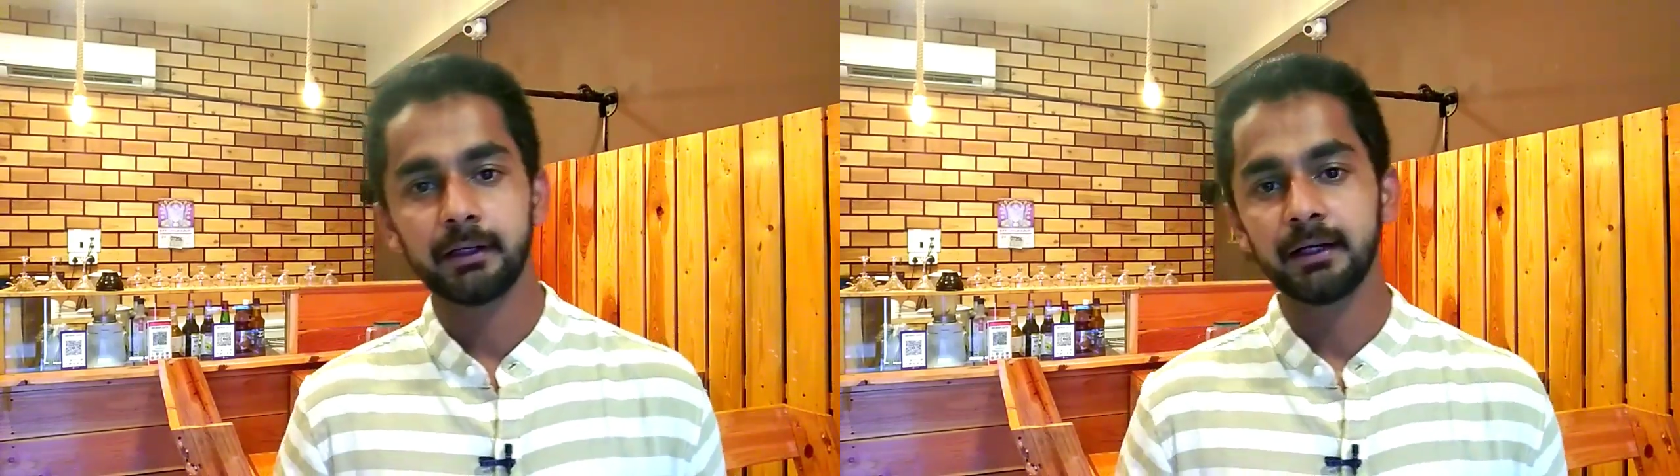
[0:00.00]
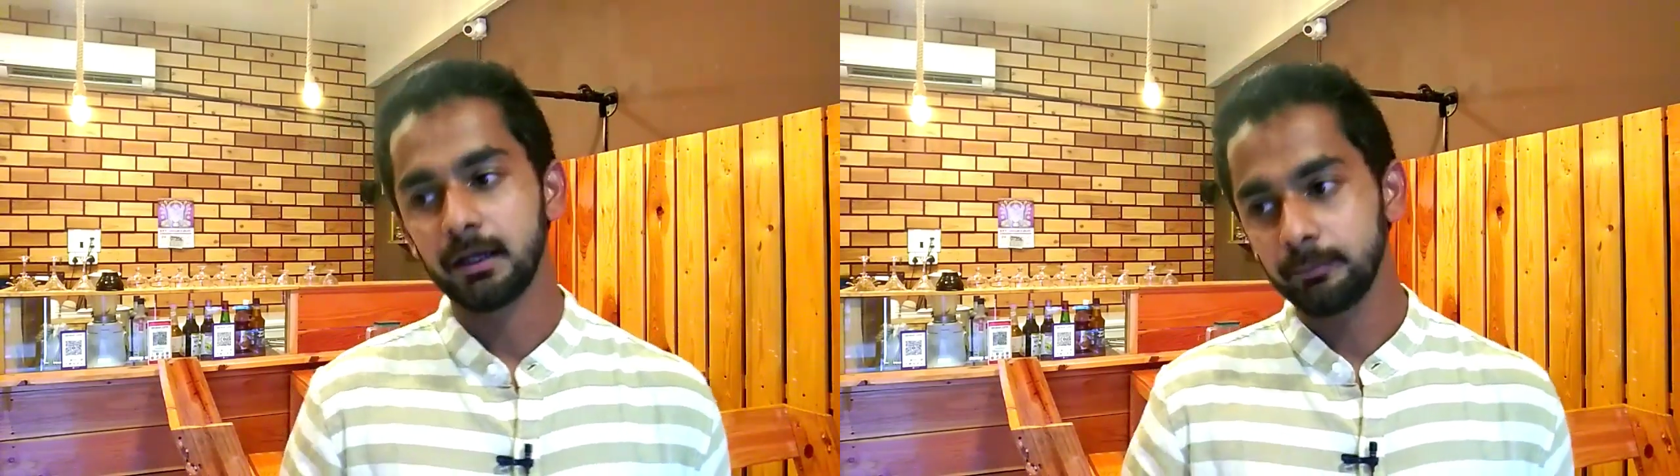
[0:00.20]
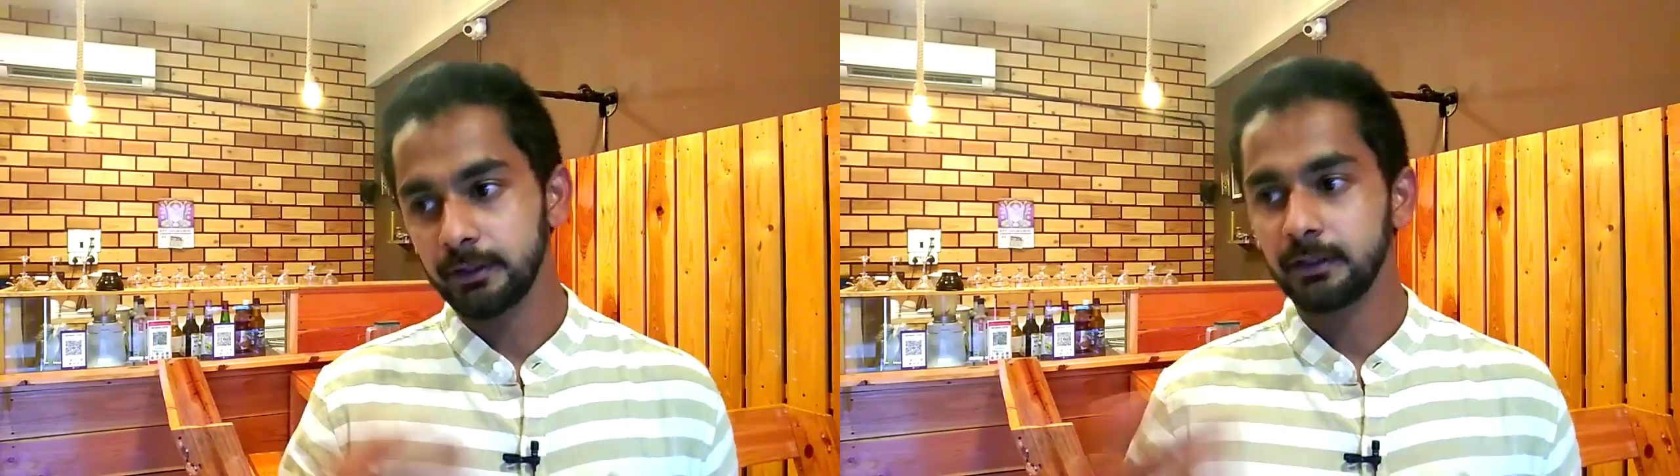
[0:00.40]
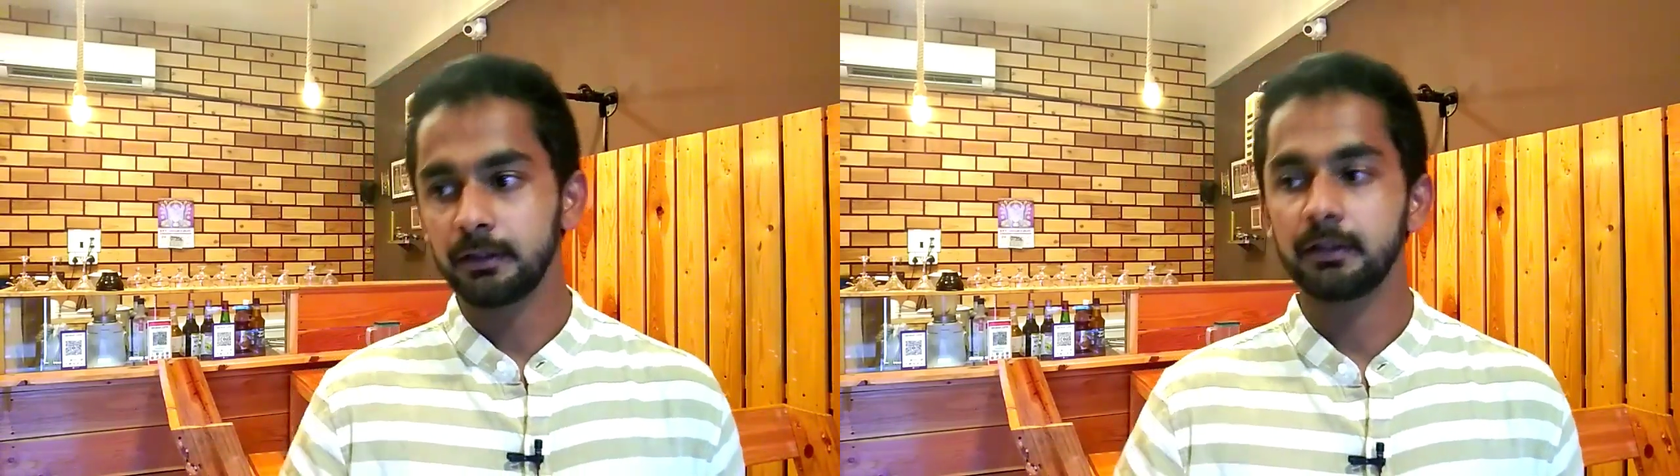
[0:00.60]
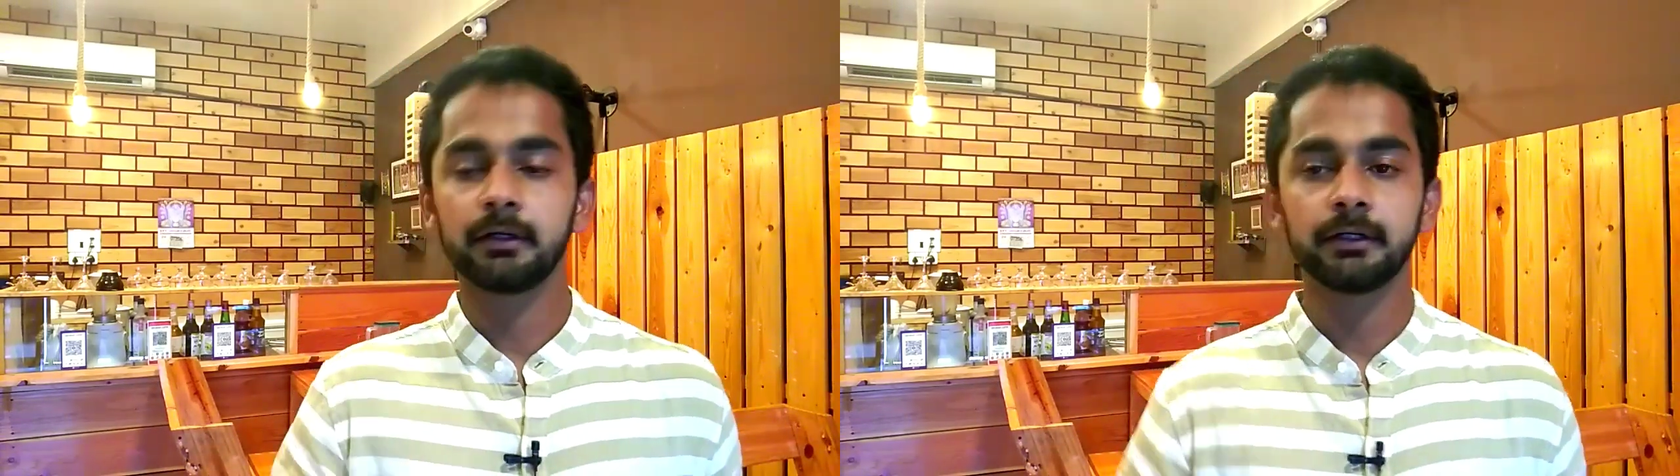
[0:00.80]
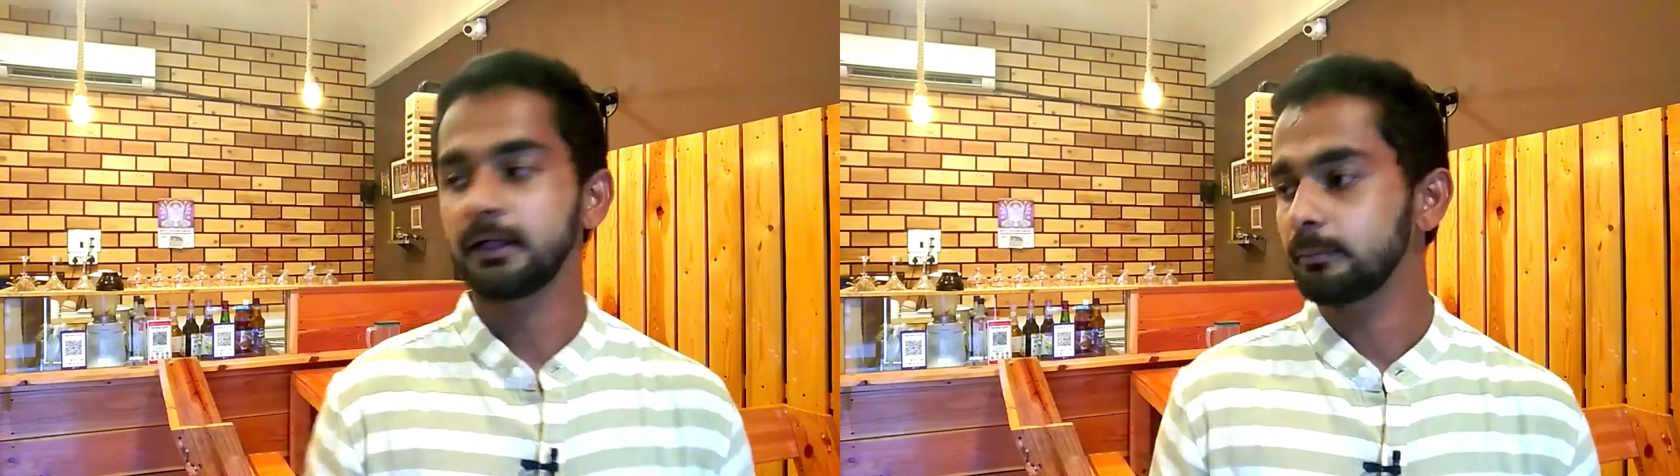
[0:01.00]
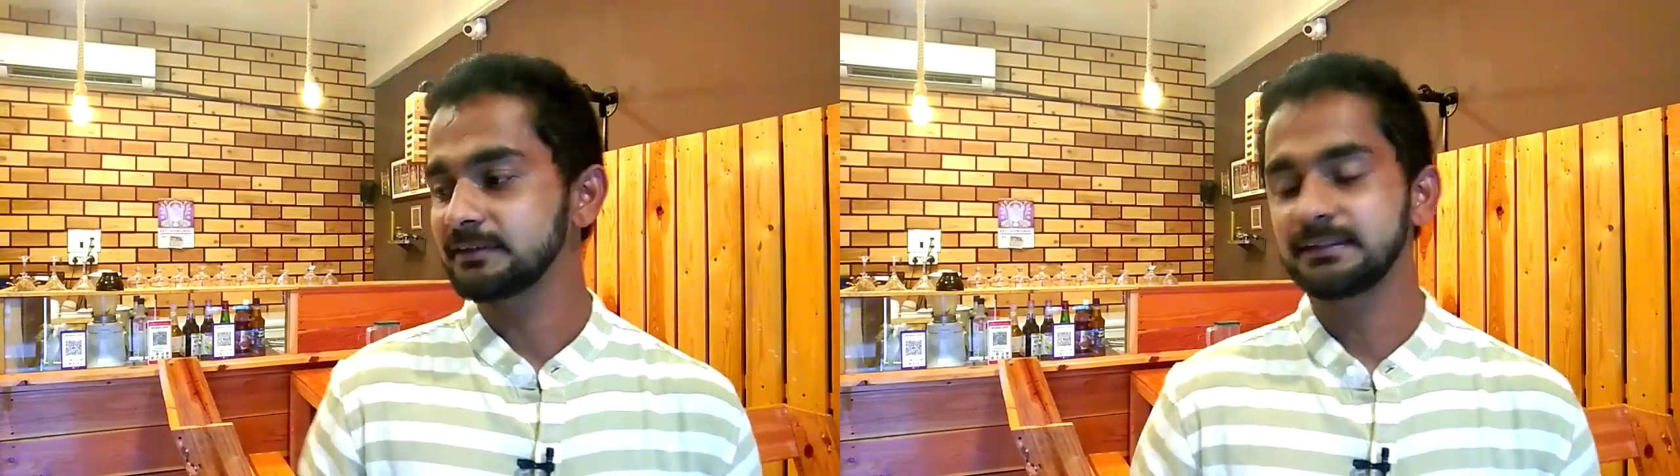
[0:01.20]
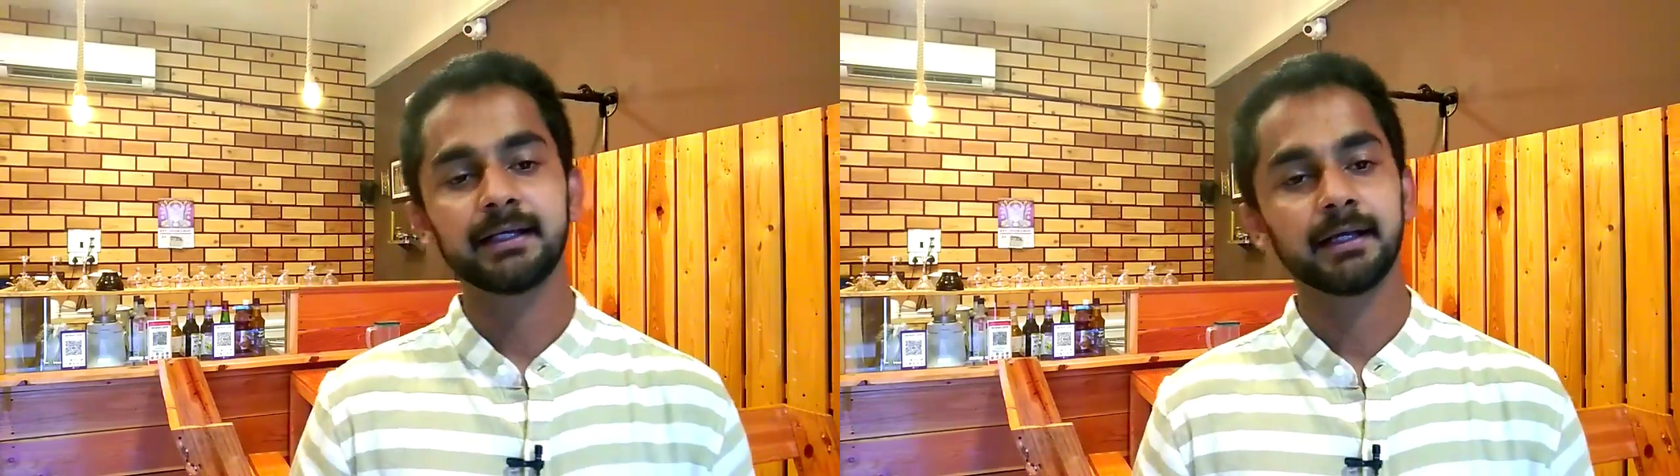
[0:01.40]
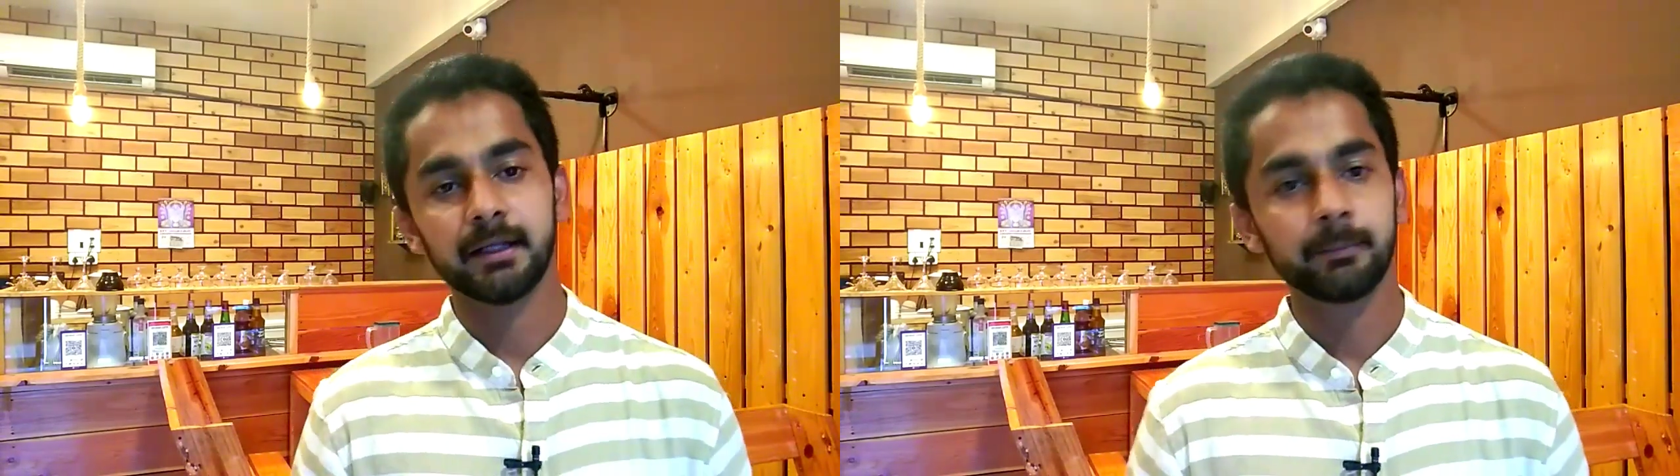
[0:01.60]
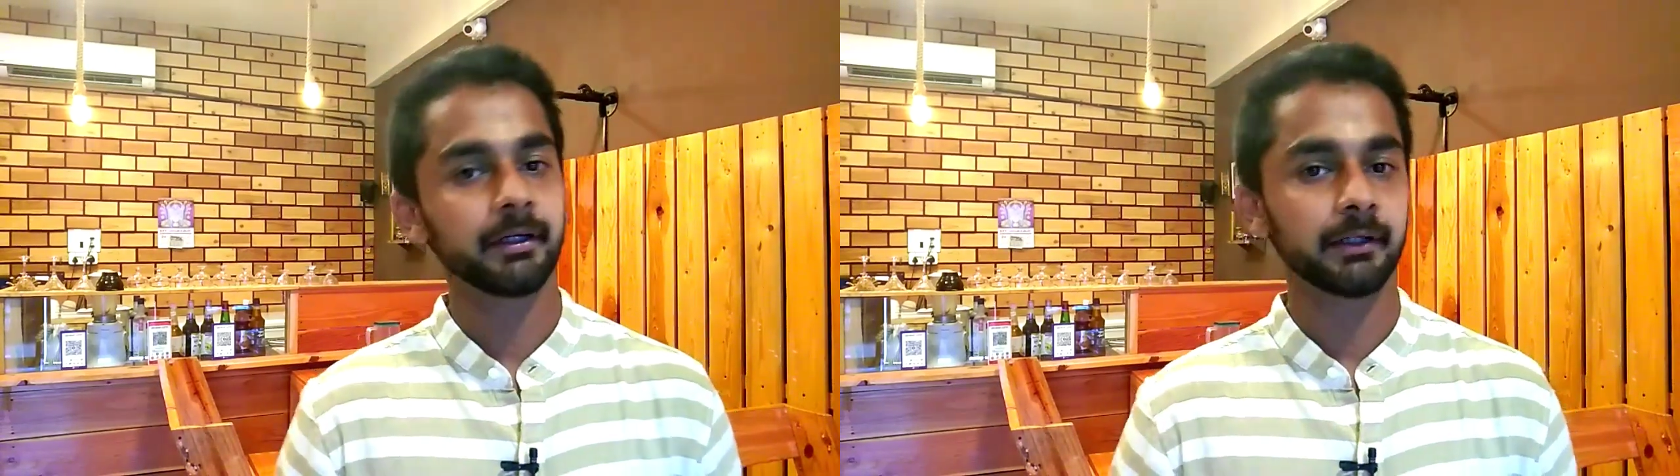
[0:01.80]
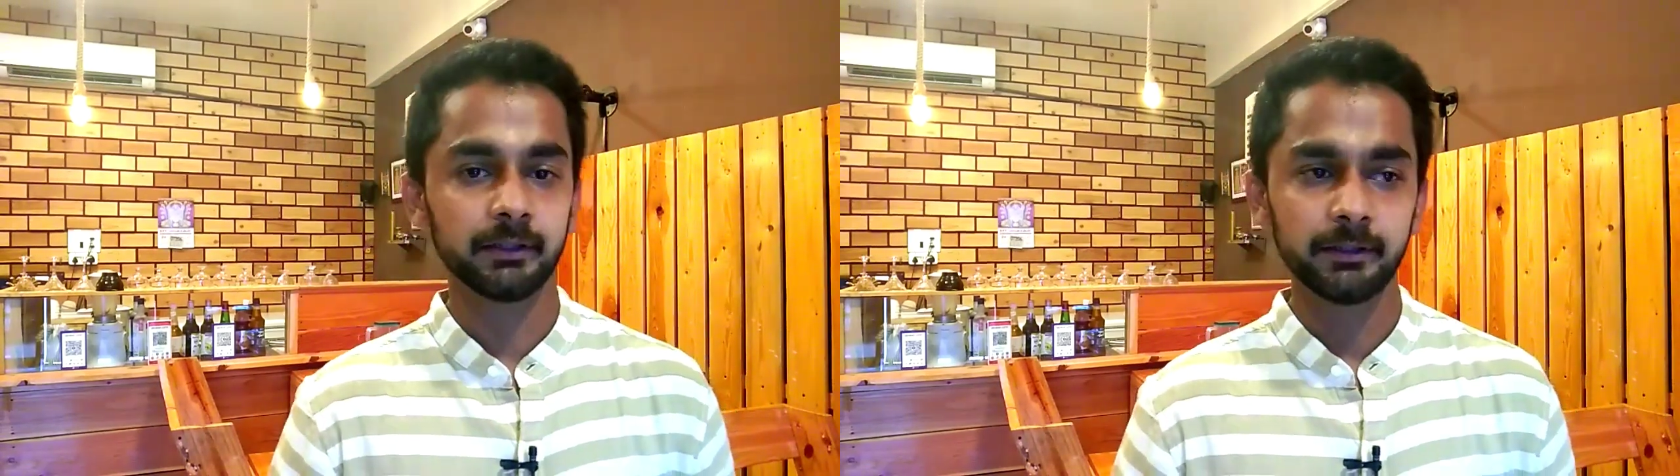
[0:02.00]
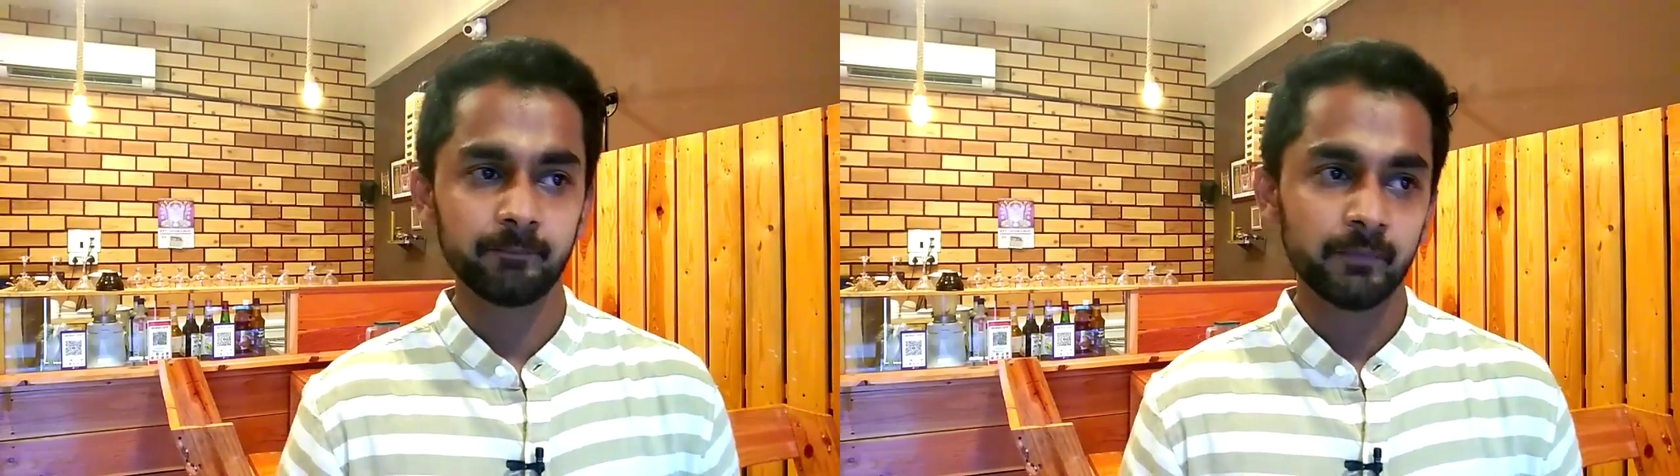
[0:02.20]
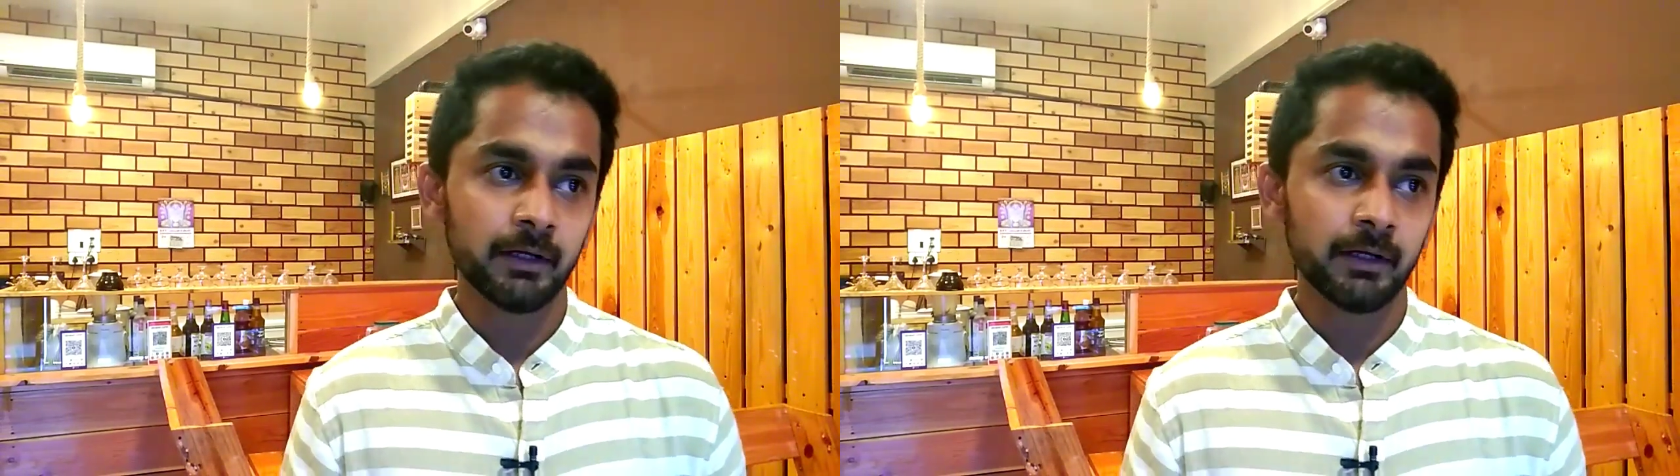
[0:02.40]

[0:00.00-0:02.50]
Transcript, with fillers: இல்லாமல் டபுள் சீட்டிங் எல்லாமே இருக்குது